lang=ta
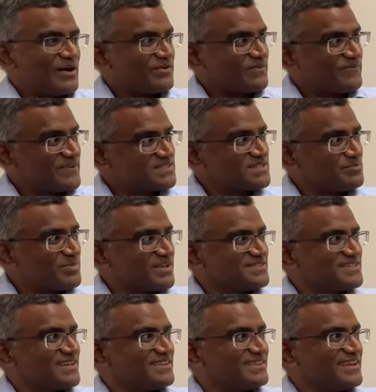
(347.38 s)
அவருக்கு ஃபிக்ஸட்
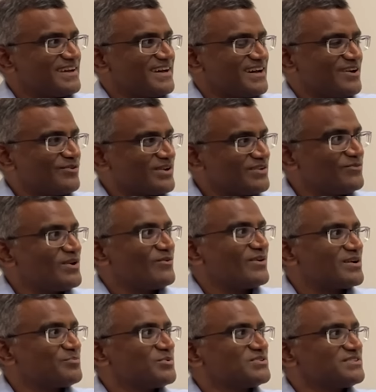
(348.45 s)
ப்ரைஸாக இருந்தால் அவருக்கு இவ்வளோ
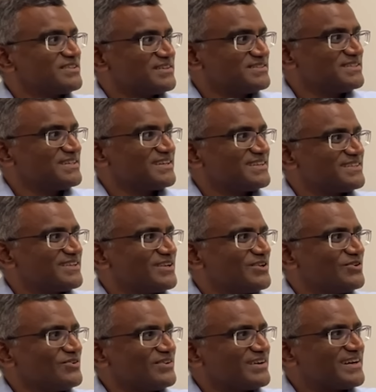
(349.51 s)
வரப்போகுதுன்னு கிளியராக
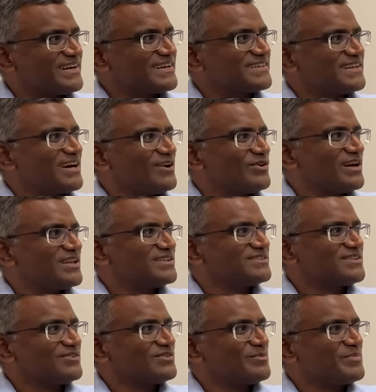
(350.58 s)
தெரியும் கரெக்டாக அவர்
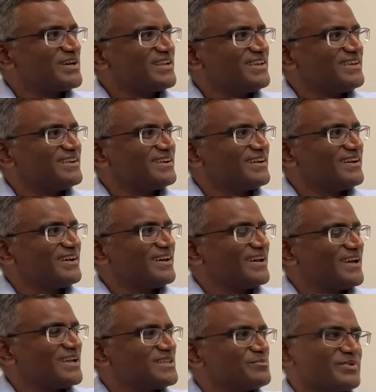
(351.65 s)
அதுக்கு தகுந்த மாதிரி
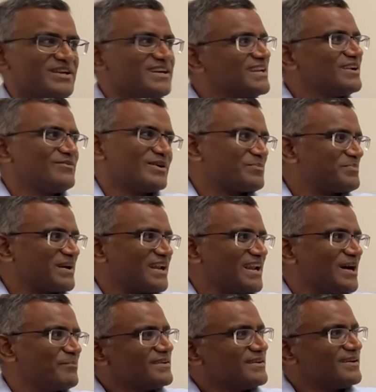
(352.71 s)
இது பண்ணி டெலிவர்
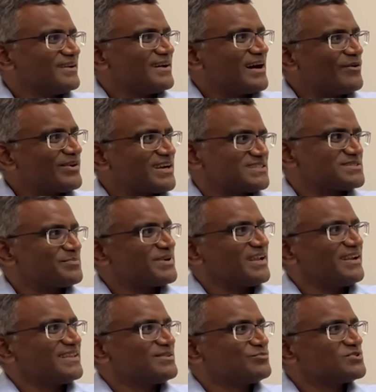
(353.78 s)
பண்ணலாம் அவர் கஷ்டப்பட்டு
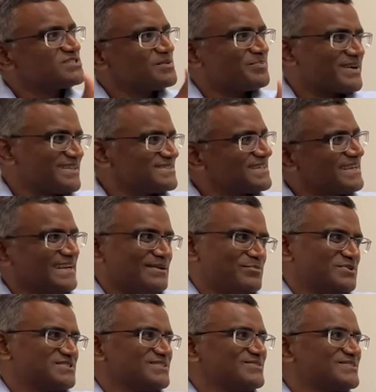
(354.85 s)
எல்லாத்தையும் முடிச்சுட்டு ப்ரைஸ் கீழே
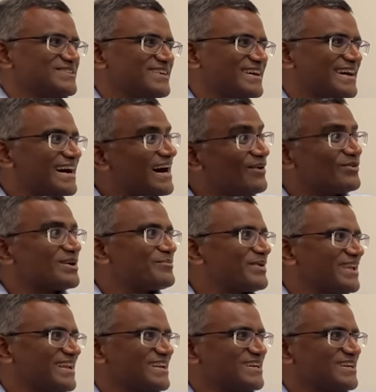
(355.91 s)
போச்சுன்னு வச்சுக்கோங்க அவருக்கு பெரிய